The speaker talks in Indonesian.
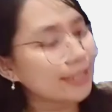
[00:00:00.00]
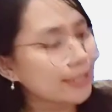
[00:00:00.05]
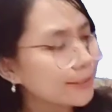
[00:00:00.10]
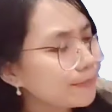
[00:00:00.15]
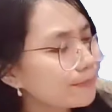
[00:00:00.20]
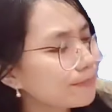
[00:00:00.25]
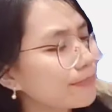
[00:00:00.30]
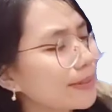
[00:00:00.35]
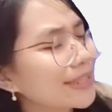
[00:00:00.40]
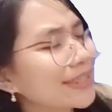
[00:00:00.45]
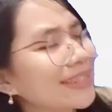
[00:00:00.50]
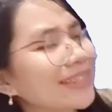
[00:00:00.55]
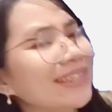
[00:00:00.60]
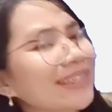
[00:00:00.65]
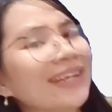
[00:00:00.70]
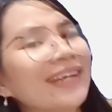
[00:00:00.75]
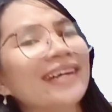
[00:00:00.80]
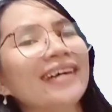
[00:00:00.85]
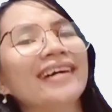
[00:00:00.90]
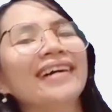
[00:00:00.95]

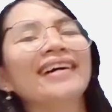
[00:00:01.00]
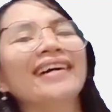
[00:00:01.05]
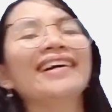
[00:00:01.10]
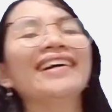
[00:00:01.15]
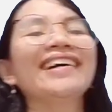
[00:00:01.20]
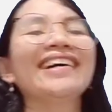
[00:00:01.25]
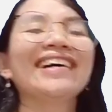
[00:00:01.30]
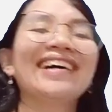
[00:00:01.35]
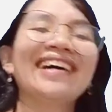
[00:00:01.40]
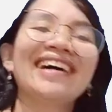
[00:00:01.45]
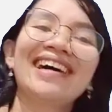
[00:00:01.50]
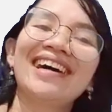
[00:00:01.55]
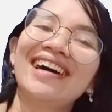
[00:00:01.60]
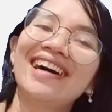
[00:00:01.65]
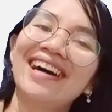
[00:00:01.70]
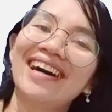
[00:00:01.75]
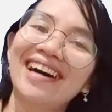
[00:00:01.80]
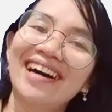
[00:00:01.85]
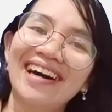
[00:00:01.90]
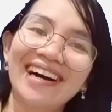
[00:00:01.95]
tempatnya
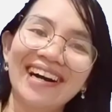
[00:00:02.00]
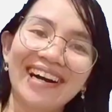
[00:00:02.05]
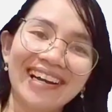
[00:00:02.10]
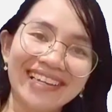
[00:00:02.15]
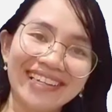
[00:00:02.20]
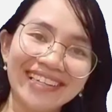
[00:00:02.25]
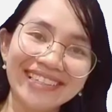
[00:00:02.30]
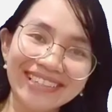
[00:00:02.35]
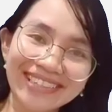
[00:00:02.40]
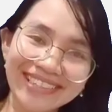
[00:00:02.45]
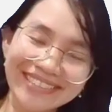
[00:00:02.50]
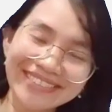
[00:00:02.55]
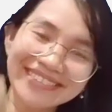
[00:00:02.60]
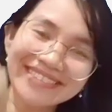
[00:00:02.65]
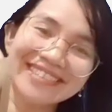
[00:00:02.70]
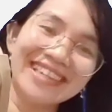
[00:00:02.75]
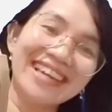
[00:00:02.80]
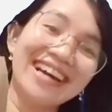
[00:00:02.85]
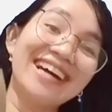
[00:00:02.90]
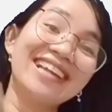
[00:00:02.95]

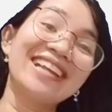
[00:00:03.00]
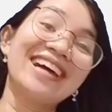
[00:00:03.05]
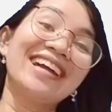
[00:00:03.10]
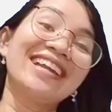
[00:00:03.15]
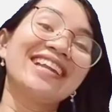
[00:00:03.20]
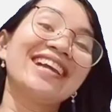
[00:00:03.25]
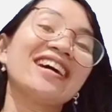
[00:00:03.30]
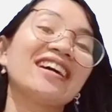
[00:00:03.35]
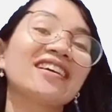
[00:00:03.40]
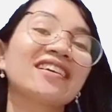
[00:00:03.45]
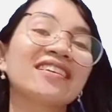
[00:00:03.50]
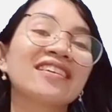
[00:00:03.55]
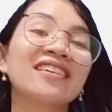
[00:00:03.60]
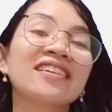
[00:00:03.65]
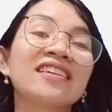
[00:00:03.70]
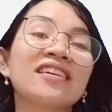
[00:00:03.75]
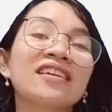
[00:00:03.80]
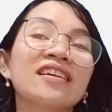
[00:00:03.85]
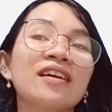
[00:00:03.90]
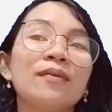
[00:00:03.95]
itu ya anak-anak
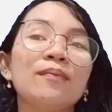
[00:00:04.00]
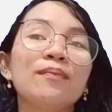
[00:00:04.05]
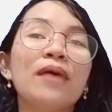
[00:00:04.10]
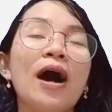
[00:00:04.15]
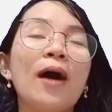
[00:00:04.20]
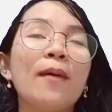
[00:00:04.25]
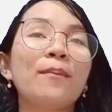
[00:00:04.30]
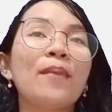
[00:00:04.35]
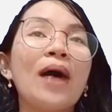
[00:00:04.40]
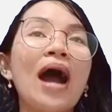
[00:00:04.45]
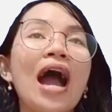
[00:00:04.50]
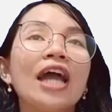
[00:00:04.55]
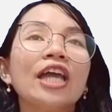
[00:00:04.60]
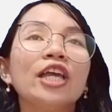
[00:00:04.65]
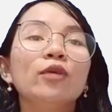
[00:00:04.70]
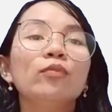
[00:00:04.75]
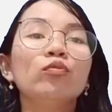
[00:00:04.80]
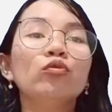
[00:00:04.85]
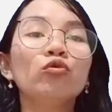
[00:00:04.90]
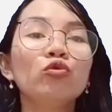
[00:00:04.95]
bapak
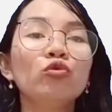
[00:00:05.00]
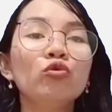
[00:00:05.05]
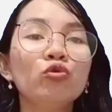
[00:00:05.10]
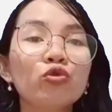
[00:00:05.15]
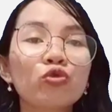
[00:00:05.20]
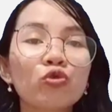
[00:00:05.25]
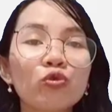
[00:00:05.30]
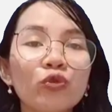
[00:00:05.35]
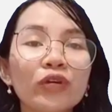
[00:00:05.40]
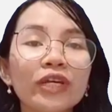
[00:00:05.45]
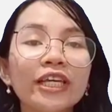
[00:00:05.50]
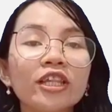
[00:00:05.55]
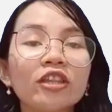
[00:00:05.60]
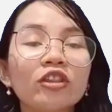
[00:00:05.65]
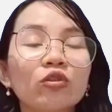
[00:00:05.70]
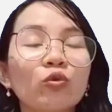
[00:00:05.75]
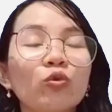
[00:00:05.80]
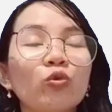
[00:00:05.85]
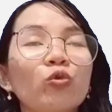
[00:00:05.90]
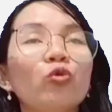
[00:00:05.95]
ibu guru
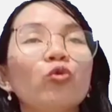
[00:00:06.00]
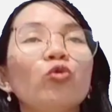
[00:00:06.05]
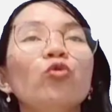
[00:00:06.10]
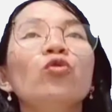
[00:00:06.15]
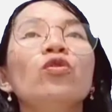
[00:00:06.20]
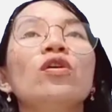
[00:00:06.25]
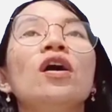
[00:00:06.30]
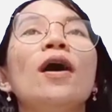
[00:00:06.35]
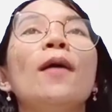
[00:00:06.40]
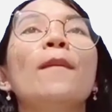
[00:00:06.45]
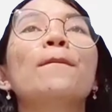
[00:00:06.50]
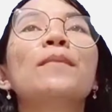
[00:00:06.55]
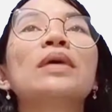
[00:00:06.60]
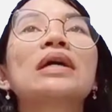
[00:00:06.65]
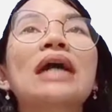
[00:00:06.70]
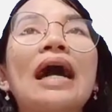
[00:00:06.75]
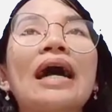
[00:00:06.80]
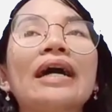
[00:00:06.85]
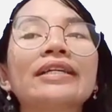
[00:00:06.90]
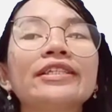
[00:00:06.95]
itu
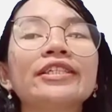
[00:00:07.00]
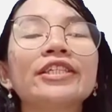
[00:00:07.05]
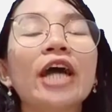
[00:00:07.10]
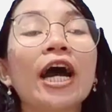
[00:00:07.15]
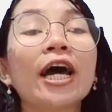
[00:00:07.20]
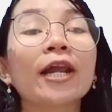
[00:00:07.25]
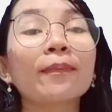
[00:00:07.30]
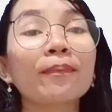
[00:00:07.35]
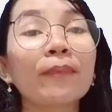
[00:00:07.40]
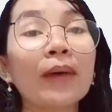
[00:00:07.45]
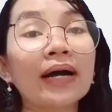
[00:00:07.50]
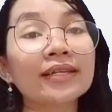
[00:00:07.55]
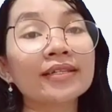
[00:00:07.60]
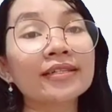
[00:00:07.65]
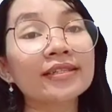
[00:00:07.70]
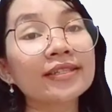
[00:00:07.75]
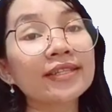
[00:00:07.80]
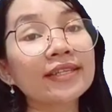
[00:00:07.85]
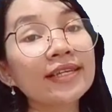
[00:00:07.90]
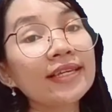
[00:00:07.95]
mengajar
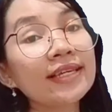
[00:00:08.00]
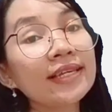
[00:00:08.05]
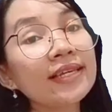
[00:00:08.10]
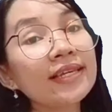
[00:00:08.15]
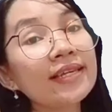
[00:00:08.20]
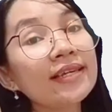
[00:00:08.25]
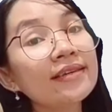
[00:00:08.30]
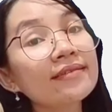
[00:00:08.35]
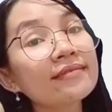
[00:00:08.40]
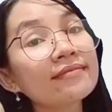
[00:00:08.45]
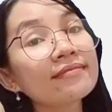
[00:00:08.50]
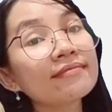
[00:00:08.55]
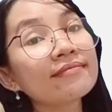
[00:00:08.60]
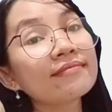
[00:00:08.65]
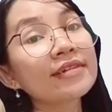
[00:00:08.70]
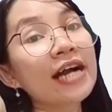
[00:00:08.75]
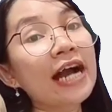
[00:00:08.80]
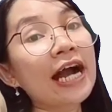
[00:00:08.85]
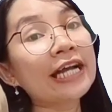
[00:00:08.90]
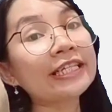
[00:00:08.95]
pasti
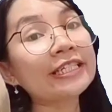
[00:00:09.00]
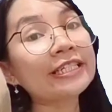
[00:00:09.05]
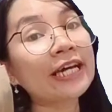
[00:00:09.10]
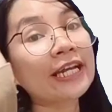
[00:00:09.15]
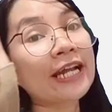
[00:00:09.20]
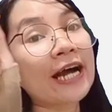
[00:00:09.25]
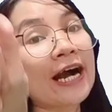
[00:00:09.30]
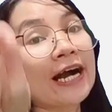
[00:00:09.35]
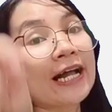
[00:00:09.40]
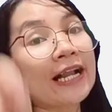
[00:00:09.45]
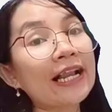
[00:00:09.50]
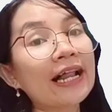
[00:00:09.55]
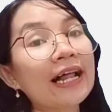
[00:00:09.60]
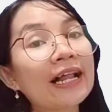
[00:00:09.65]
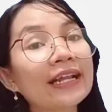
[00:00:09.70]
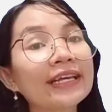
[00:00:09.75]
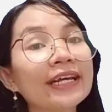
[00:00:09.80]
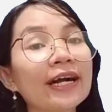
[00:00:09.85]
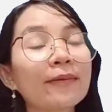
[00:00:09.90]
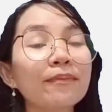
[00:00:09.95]
mengajar
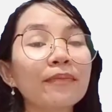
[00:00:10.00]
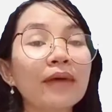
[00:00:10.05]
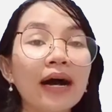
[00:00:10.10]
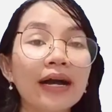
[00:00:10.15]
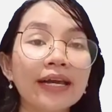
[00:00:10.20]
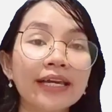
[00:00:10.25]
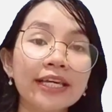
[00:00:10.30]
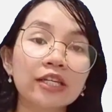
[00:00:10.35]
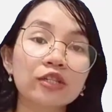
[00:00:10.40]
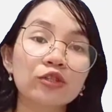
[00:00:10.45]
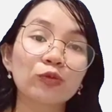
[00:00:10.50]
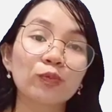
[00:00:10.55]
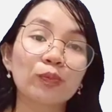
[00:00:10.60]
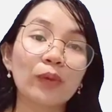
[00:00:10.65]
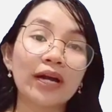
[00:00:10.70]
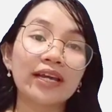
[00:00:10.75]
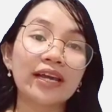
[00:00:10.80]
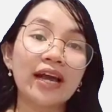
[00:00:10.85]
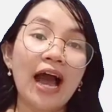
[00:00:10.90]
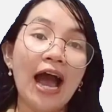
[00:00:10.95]
hal-hal yang baik
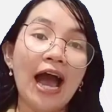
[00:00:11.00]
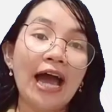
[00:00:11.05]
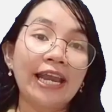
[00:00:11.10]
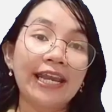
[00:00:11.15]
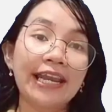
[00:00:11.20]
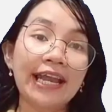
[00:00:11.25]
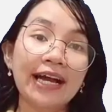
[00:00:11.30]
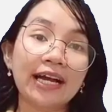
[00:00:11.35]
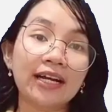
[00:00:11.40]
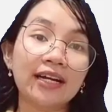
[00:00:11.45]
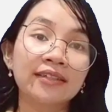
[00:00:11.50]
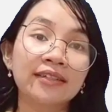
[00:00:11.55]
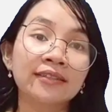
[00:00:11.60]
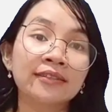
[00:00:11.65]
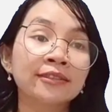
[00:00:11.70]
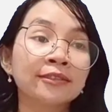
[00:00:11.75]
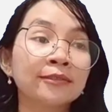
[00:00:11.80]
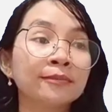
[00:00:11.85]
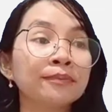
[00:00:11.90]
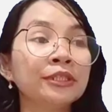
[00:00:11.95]
supaya anak
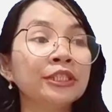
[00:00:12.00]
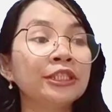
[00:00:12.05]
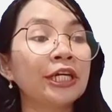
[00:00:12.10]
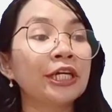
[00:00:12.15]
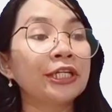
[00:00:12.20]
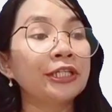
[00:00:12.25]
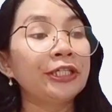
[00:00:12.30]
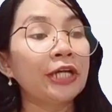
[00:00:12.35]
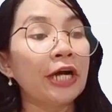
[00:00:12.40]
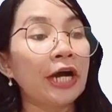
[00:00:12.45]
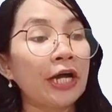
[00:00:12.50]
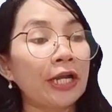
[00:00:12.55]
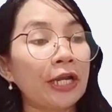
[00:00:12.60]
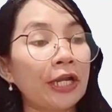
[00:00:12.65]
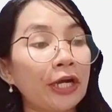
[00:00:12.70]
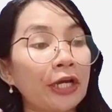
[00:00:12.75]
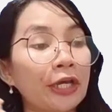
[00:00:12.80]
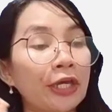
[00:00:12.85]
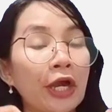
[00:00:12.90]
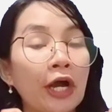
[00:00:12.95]
menjadi
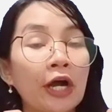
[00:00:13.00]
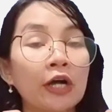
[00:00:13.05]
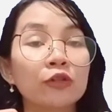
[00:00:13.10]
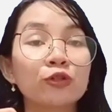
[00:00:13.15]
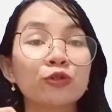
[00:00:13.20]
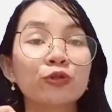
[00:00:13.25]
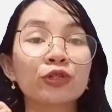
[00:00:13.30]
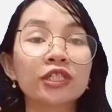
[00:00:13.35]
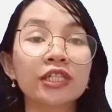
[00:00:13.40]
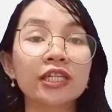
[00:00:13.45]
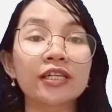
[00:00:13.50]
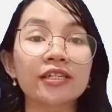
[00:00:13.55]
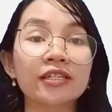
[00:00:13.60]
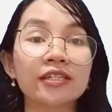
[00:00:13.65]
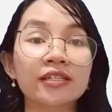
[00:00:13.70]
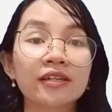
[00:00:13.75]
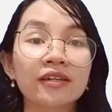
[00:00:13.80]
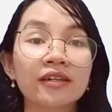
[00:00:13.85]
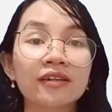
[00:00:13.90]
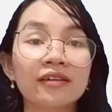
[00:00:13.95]
anak yang
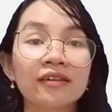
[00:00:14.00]
sukses